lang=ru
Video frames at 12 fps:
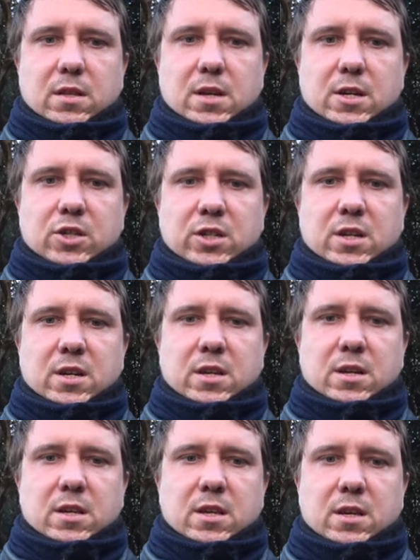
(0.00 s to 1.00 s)
Также
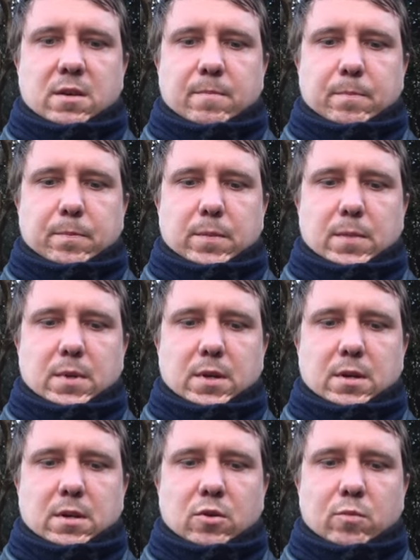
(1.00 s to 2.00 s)
они
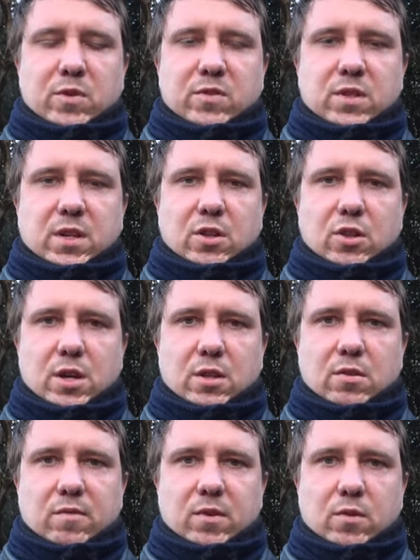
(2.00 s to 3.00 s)
любит
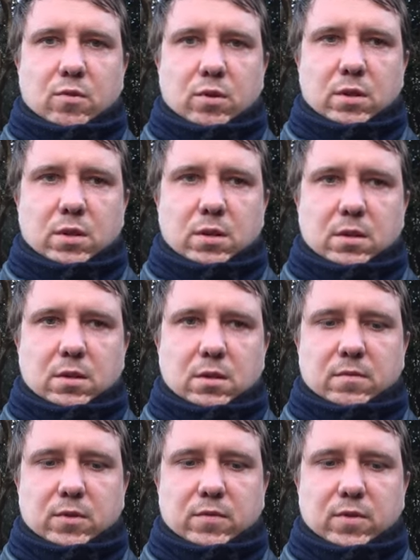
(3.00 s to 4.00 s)
встречать Новый год
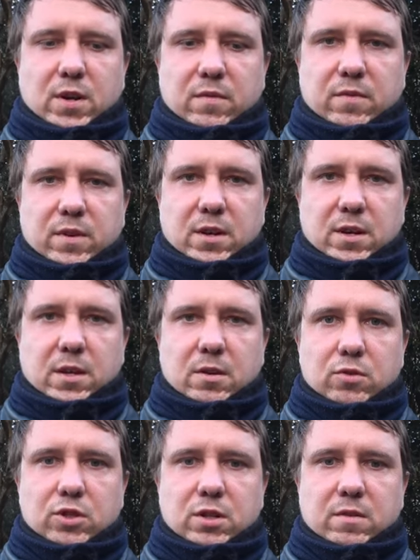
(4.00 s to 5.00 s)
вот в кафе, как
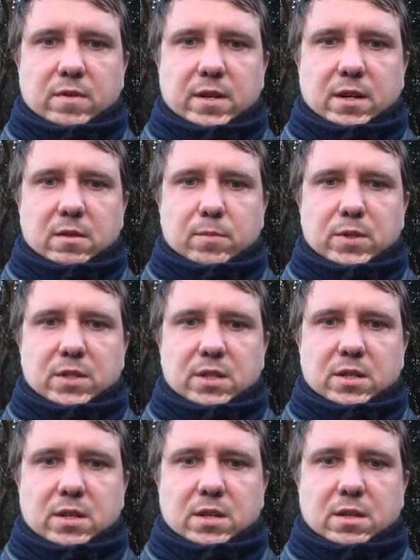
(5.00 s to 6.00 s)
я уже говорил,
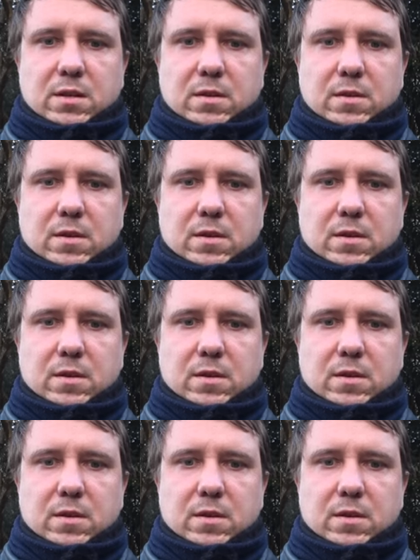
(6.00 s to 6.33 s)
посидеть.